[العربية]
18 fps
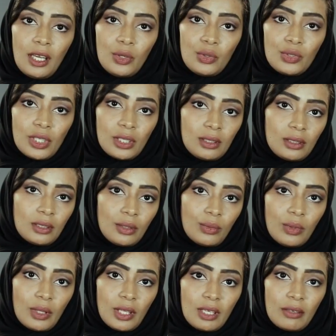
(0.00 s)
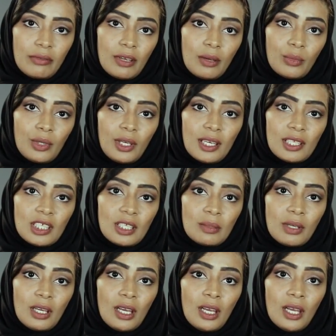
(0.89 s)
لا يوجد وظيفة
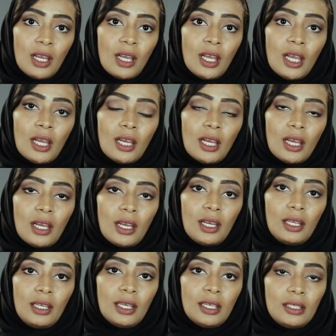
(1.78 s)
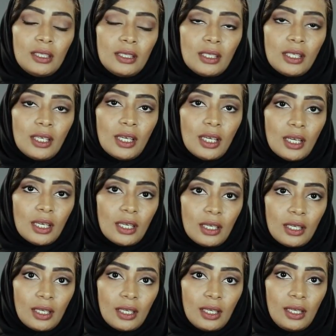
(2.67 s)
مناسبة آه، لأن
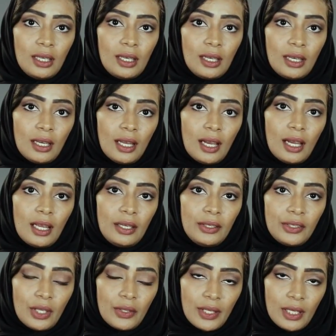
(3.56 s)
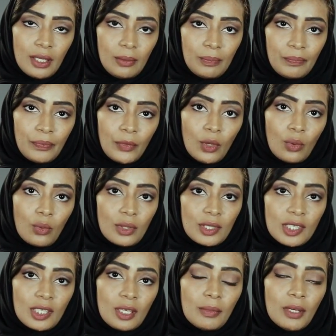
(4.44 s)
النظر
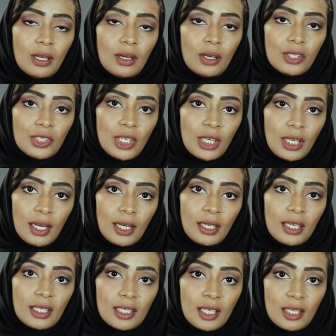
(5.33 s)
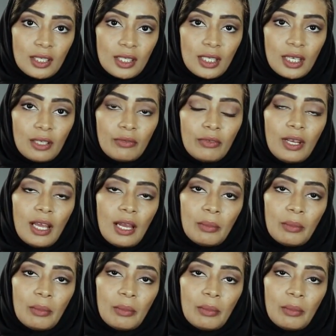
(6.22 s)
والسمع شيئان أساسيان في